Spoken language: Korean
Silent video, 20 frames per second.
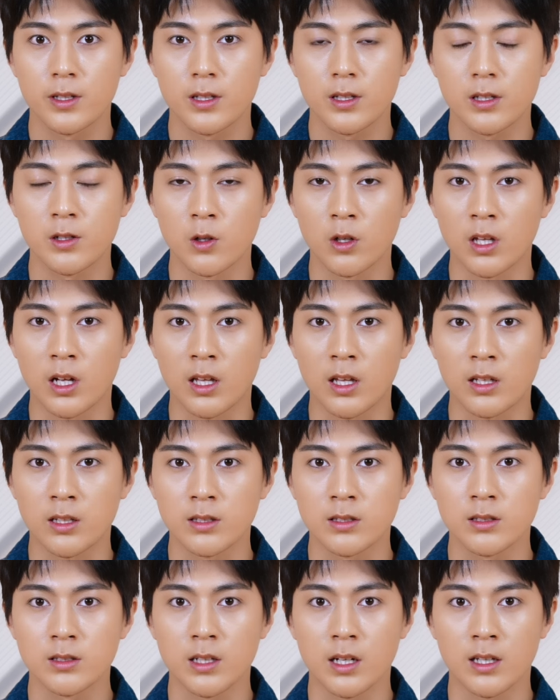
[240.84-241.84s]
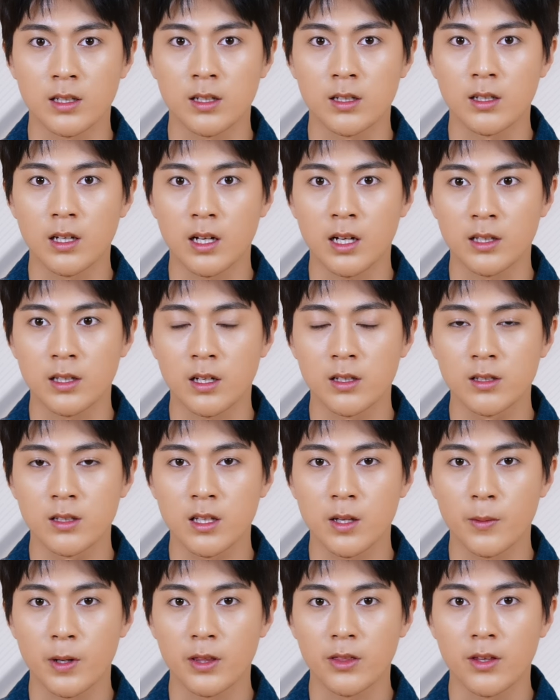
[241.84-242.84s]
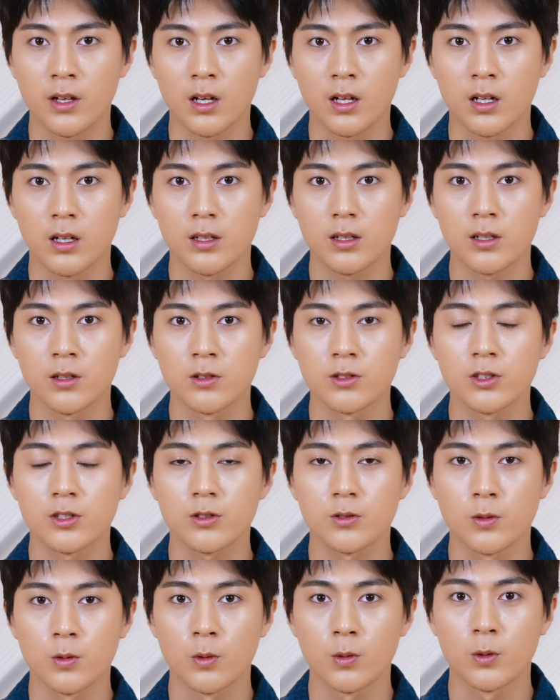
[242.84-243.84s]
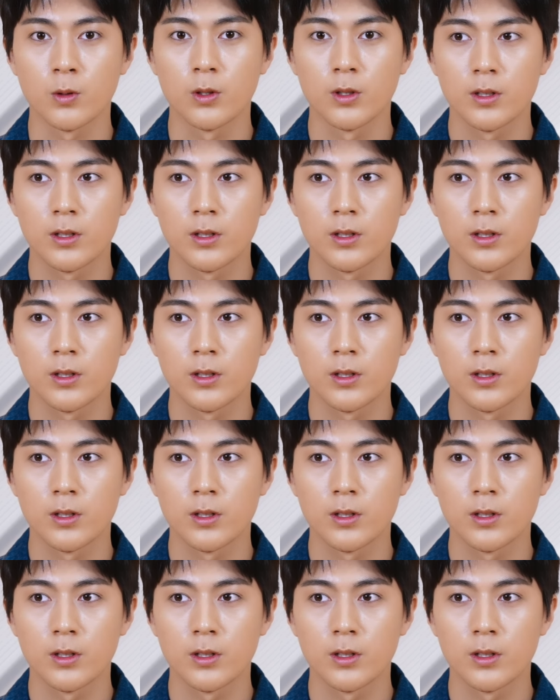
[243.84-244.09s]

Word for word: 이건 안, 안, 안 하는 게 맞다 이런 식으로